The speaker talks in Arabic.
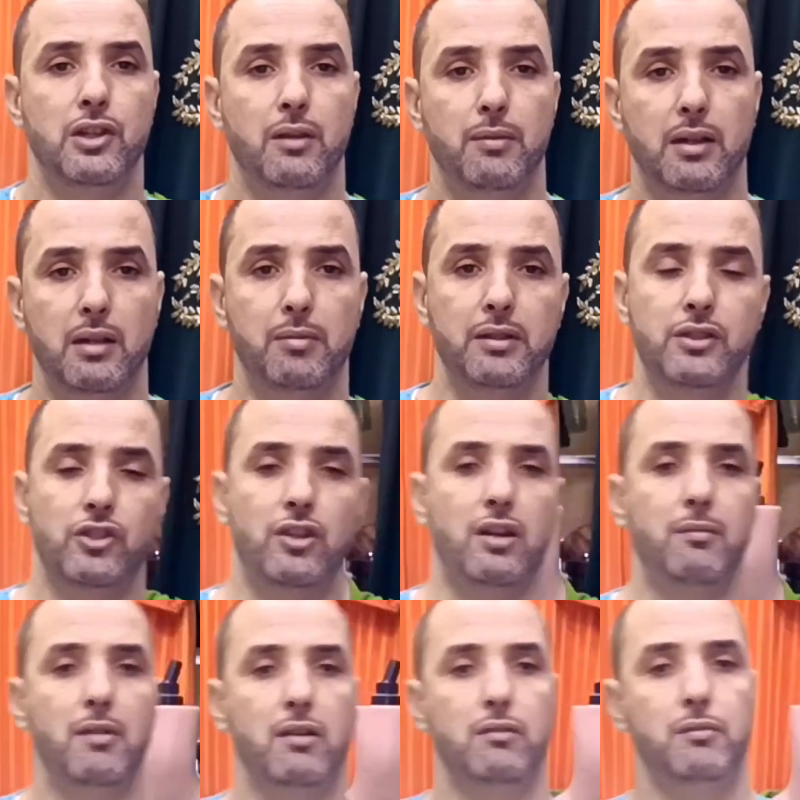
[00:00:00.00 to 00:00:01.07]
الجلبات اللي بغيت
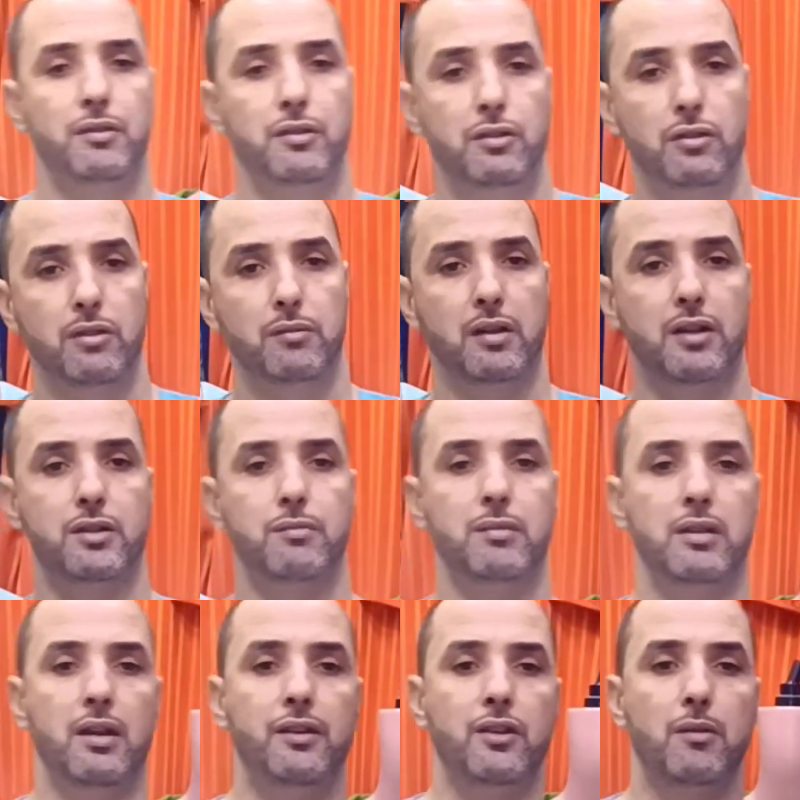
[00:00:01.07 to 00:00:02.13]
نشارك معكم اليوم
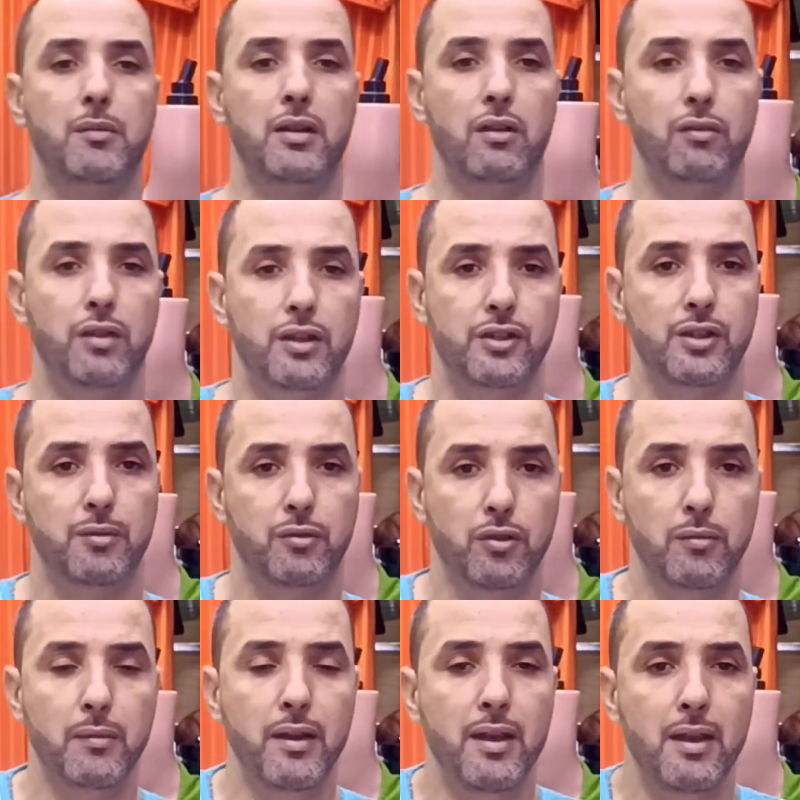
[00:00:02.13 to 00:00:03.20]
كنتمنى انهم ينالوا
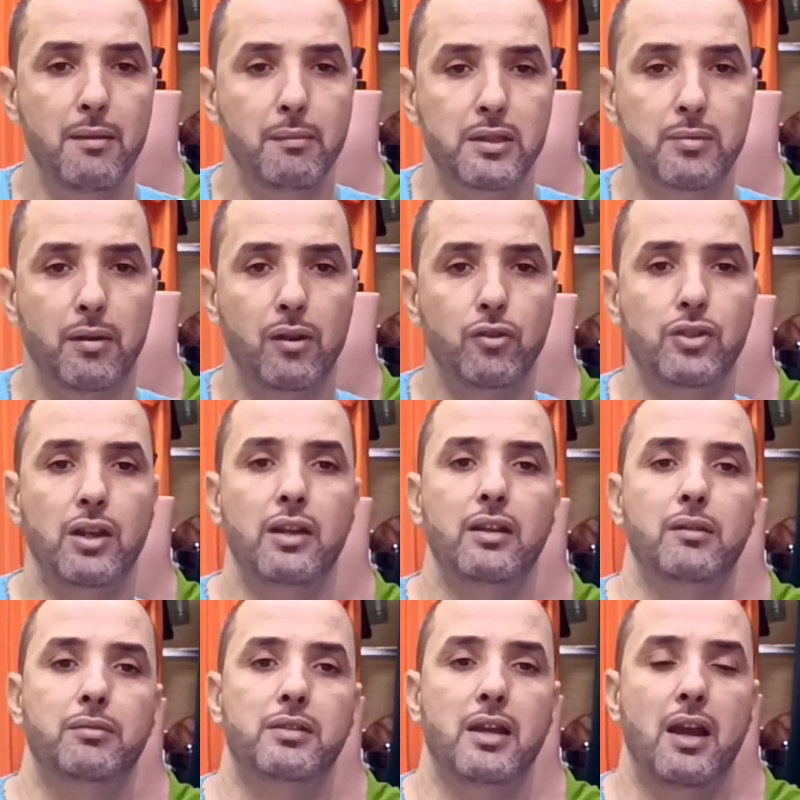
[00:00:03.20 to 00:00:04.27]
اعجابكم ما تبخلوش
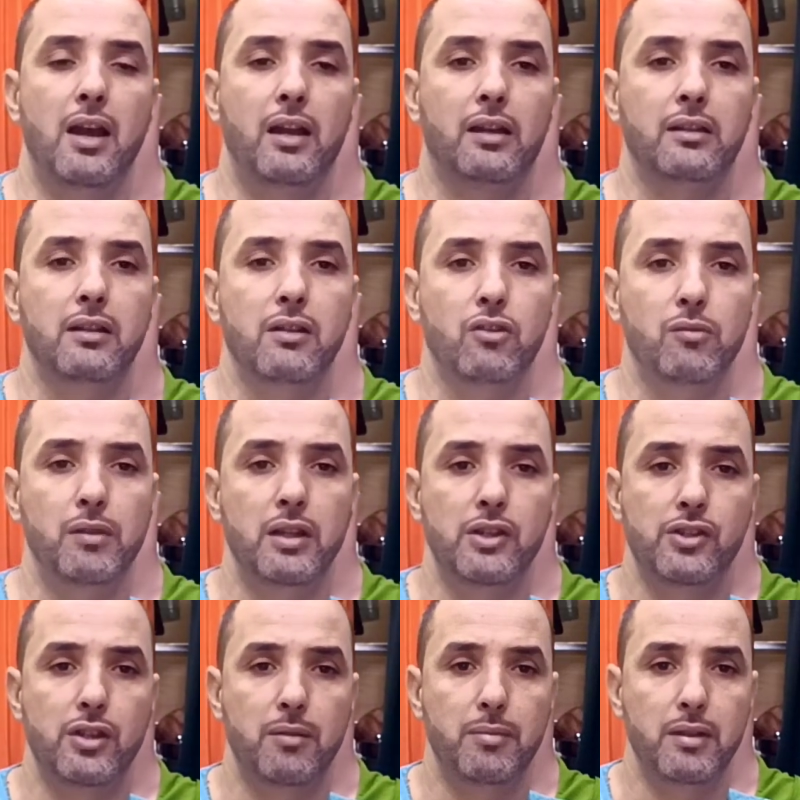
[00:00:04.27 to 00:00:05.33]
علينا بالتعاليق ديالكم
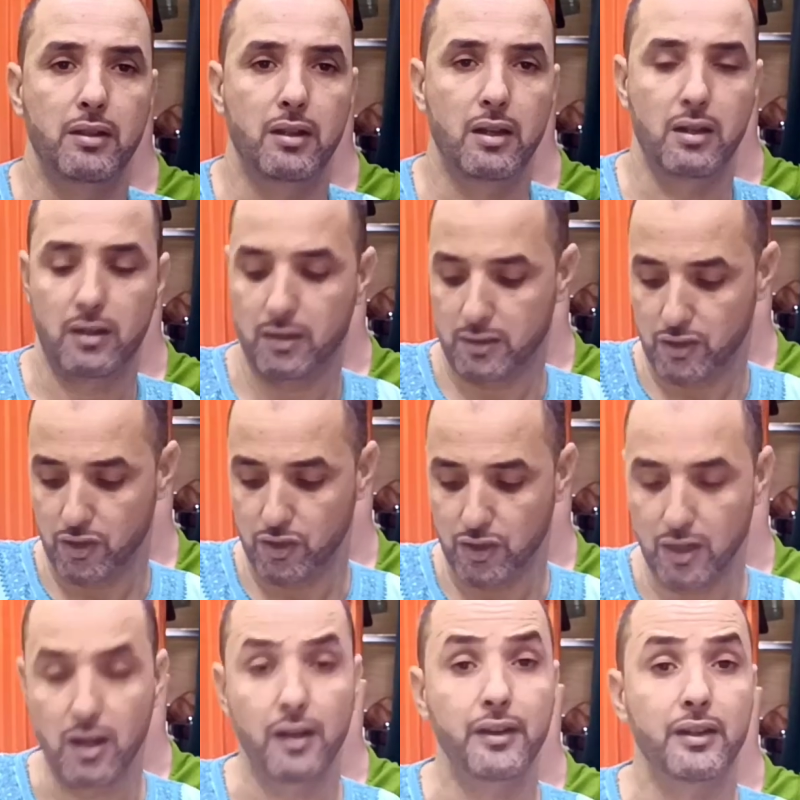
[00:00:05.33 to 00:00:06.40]
الايجابيه اللي
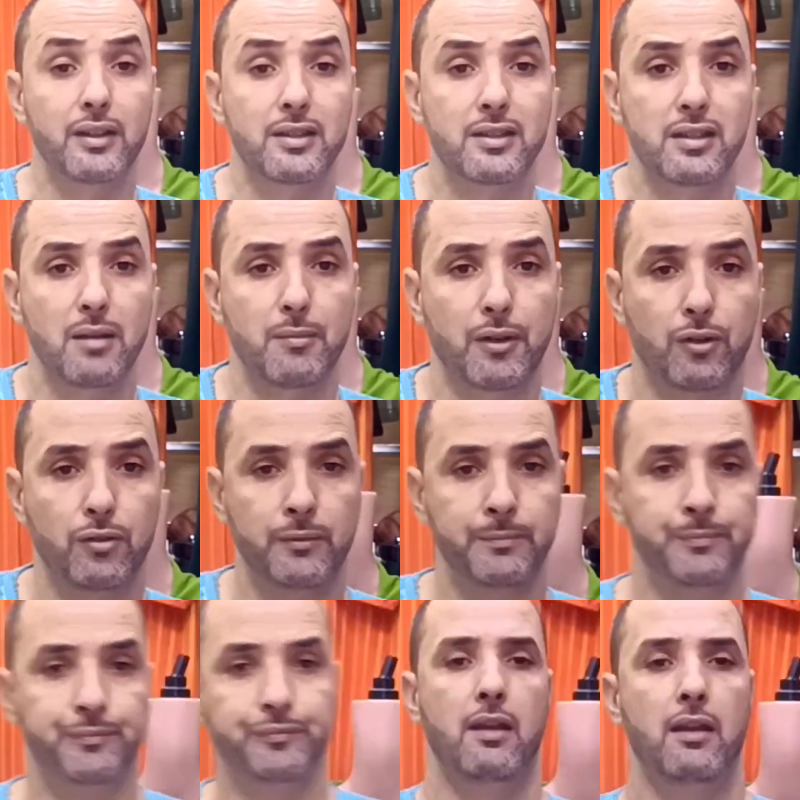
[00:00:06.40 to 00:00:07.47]
كتشجعنا اننا نستمروا
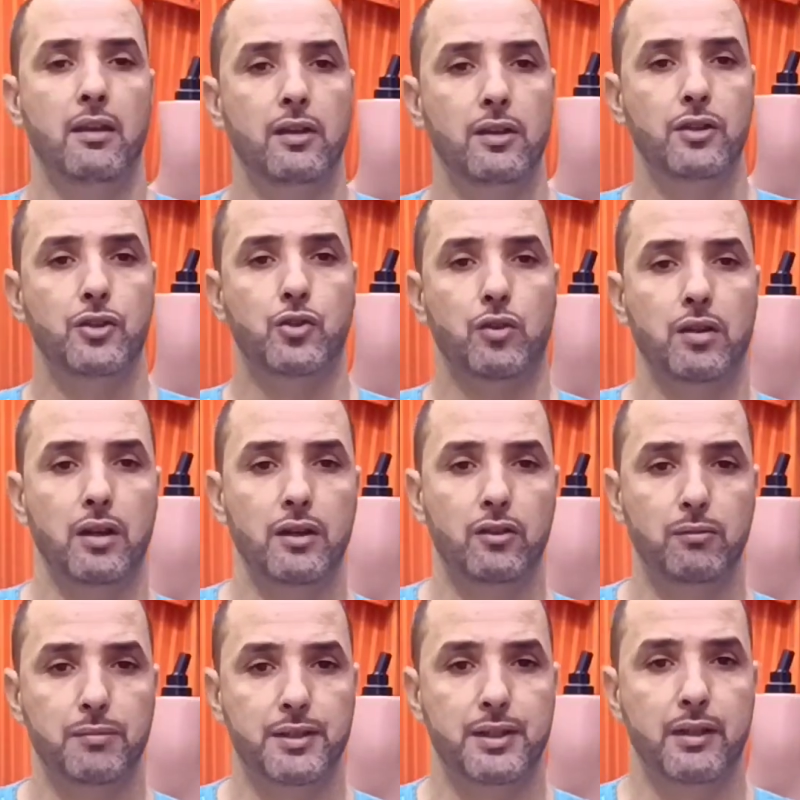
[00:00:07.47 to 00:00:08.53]
شكرا
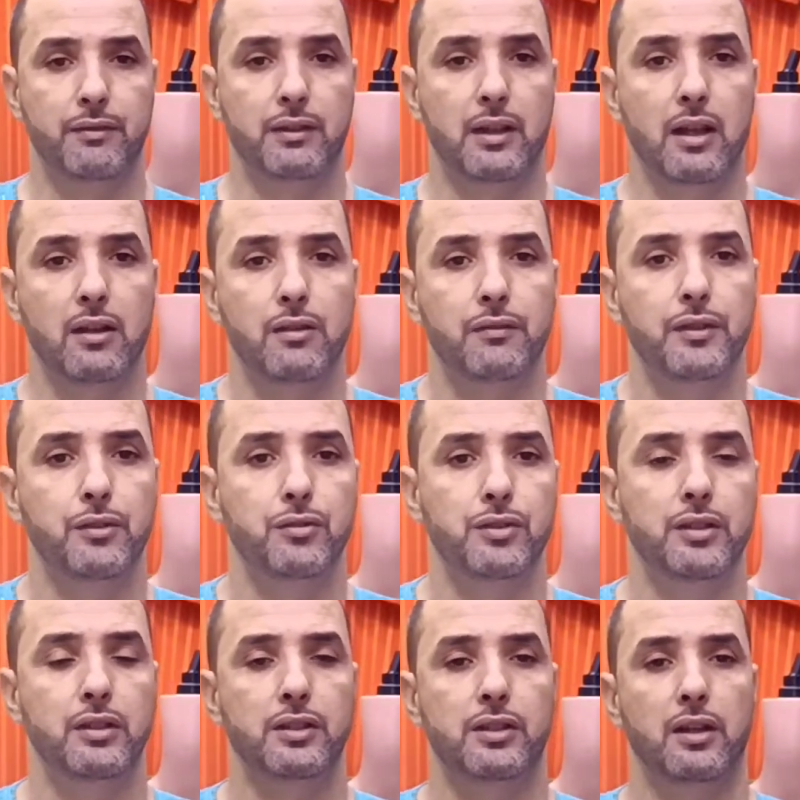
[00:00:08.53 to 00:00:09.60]
لكم بزاف نتلاقاو في فيديو
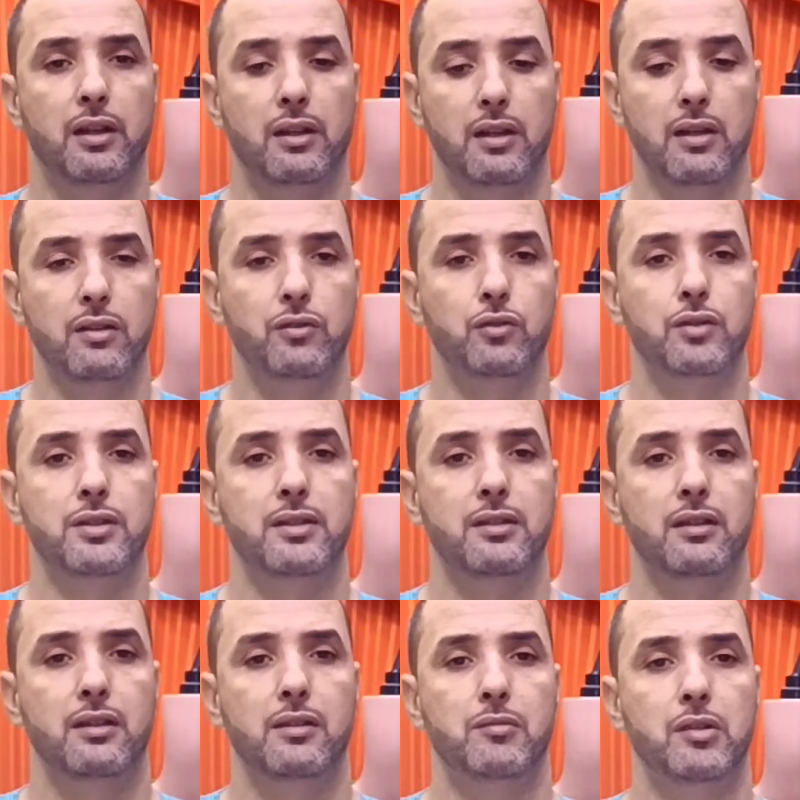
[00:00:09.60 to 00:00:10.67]
جديد ان شاء الله
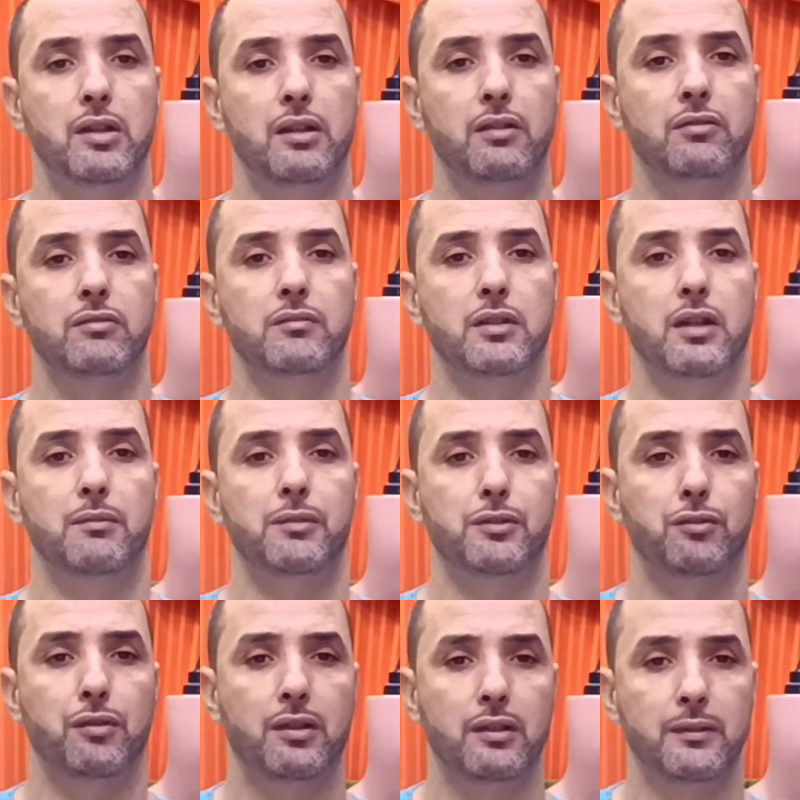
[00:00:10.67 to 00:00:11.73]
والسلام عليكم
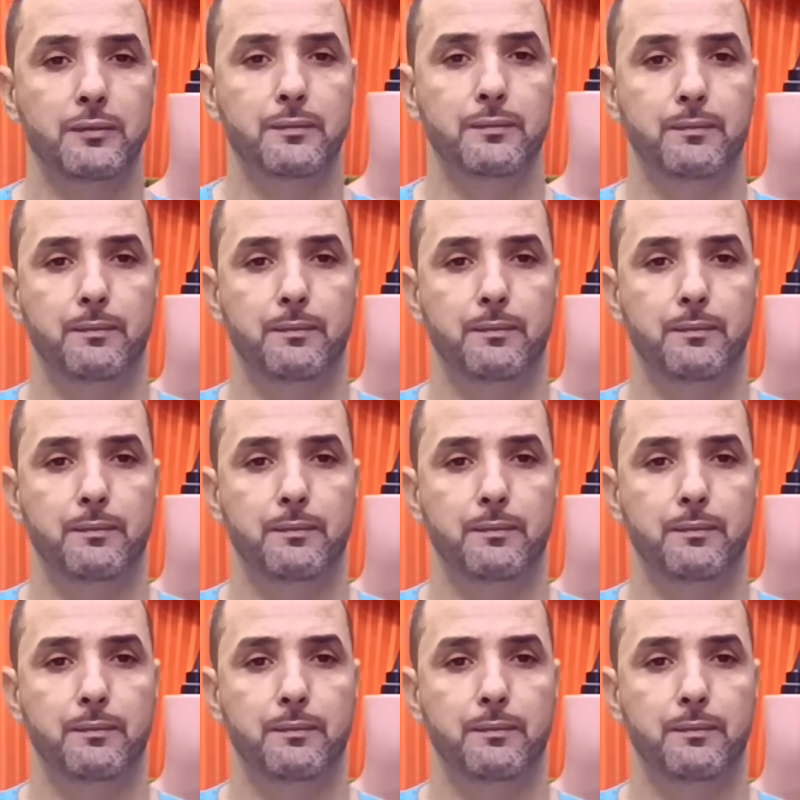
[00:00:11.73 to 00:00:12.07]
ورحمه الله